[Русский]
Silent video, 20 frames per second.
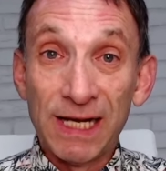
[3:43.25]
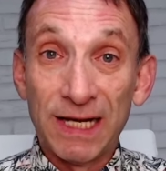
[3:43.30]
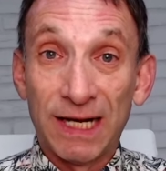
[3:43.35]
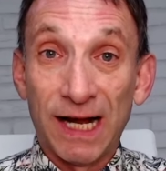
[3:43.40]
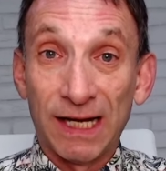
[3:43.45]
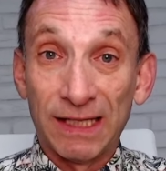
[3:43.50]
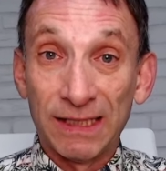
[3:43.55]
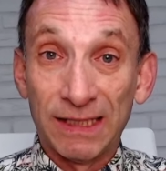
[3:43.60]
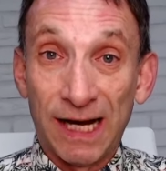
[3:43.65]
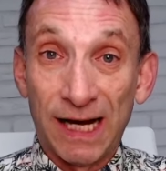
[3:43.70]

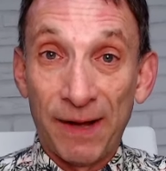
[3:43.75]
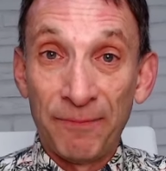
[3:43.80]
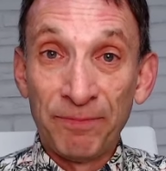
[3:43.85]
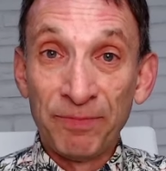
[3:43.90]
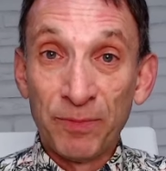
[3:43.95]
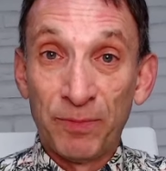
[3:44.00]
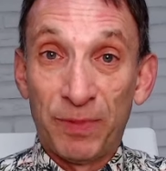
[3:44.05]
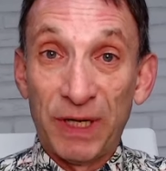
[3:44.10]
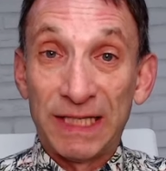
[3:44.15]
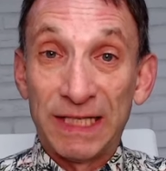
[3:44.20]
когда
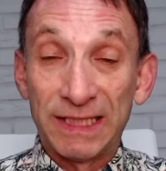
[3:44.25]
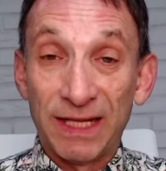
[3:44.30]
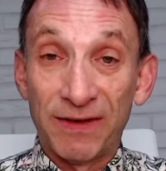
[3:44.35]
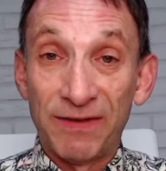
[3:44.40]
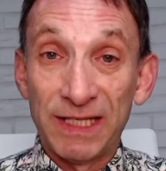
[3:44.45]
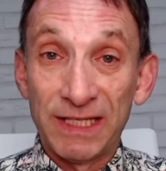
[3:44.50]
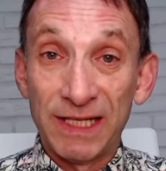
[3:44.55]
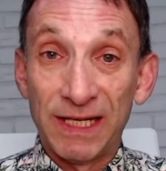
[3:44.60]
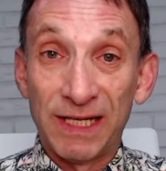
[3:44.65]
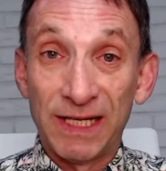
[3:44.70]

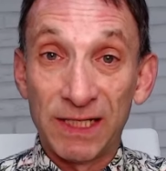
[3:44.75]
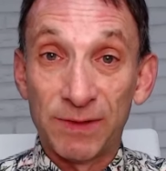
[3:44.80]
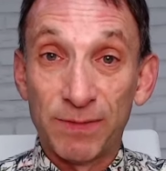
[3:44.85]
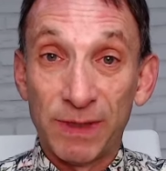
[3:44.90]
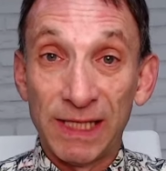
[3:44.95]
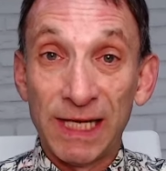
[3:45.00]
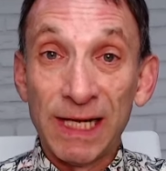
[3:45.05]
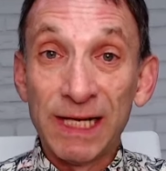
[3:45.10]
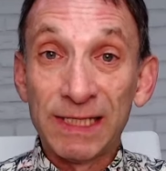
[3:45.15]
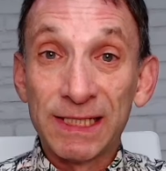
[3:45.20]
представители
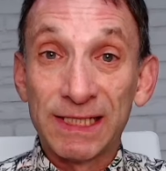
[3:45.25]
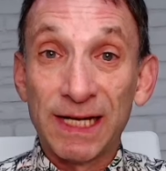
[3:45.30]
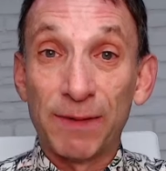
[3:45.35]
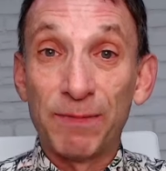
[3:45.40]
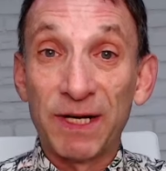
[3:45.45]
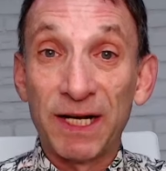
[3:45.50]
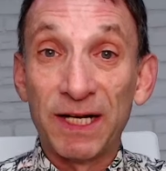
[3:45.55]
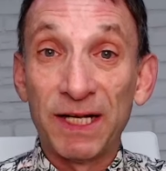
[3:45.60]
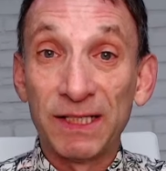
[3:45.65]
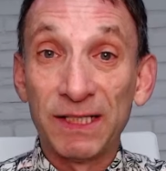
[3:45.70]
Хизбаллы
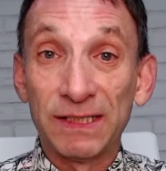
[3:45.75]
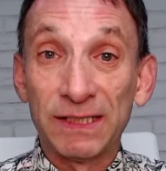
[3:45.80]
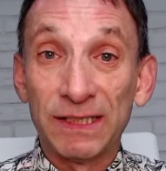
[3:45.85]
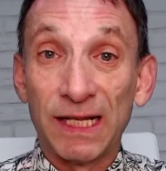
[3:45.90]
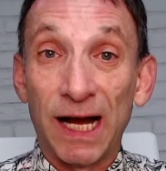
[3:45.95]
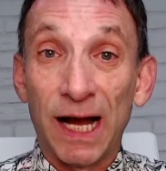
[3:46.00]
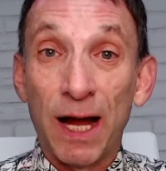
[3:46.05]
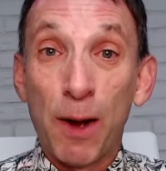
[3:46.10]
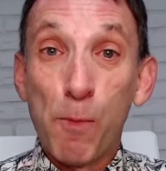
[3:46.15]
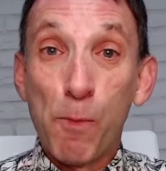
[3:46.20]
собрались
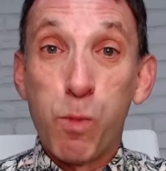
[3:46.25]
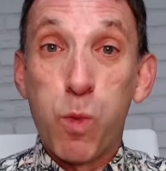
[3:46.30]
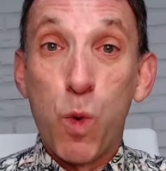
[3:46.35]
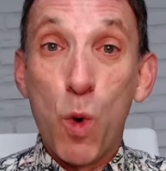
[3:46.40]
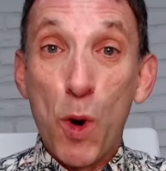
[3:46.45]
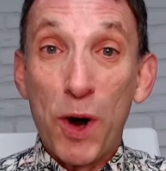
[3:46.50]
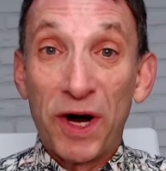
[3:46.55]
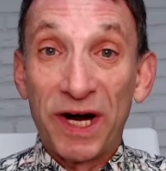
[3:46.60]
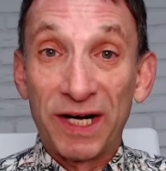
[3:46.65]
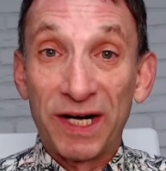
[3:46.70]
на
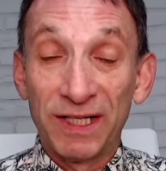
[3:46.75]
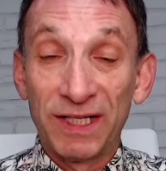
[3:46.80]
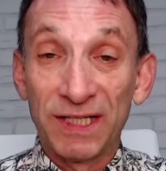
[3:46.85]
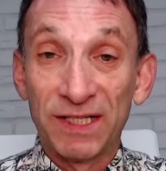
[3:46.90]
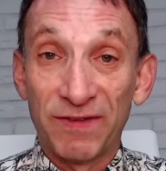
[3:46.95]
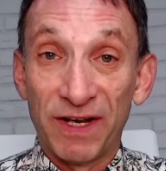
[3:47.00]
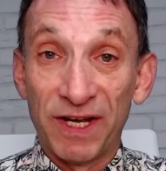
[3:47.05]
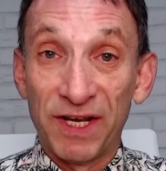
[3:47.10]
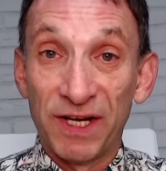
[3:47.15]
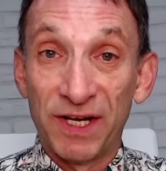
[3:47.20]
похороны
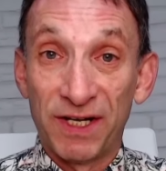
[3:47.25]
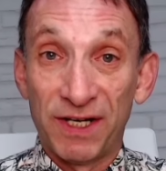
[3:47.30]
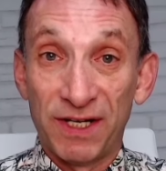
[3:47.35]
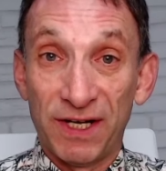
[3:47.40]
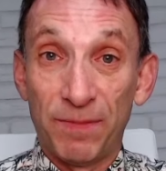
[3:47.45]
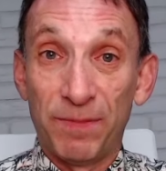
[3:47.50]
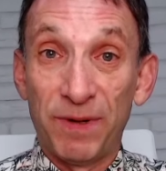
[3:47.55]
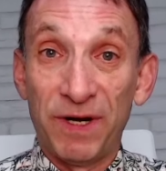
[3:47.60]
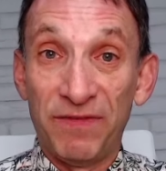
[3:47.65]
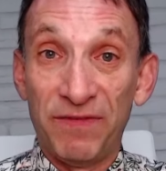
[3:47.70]
своих
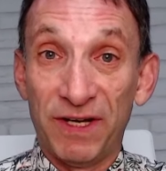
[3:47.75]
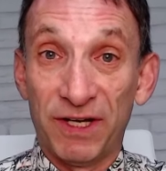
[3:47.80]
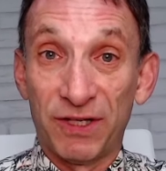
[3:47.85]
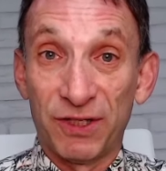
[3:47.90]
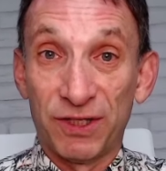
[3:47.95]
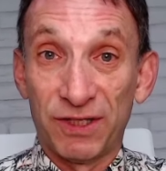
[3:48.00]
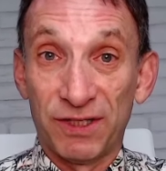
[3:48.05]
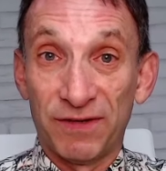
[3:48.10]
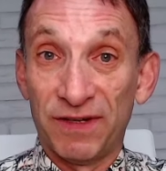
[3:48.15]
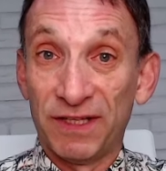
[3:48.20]
э,
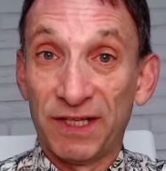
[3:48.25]
приверженцев.